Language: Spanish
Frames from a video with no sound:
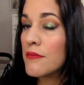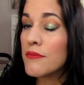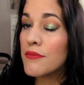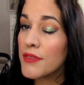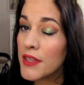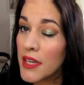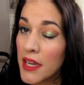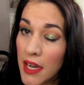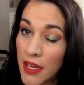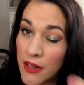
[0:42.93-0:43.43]

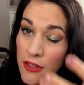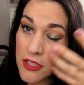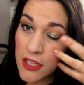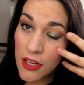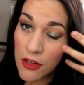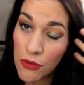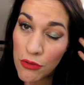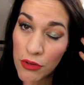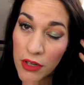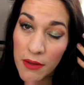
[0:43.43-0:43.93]
Fijaros
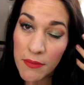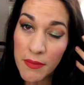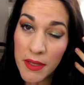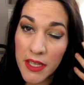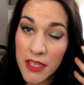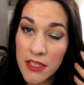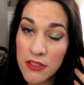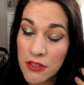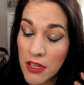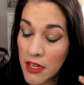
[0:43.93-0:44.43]
el look que
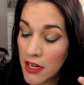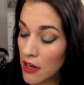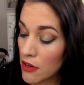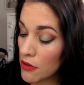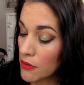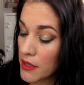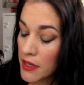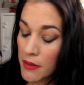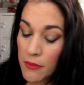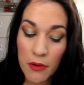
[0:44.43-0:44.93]
me he hecho, ahora
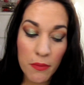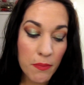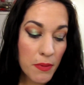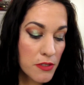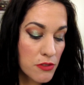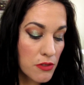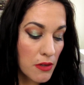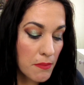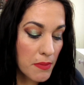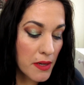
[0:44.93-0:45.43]
lo veremos
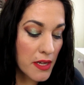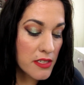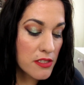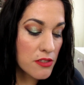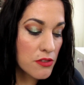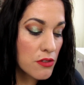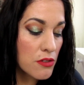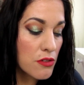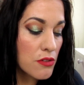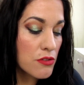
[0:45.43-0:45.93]
paso a
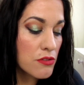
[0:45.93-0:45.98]
paso.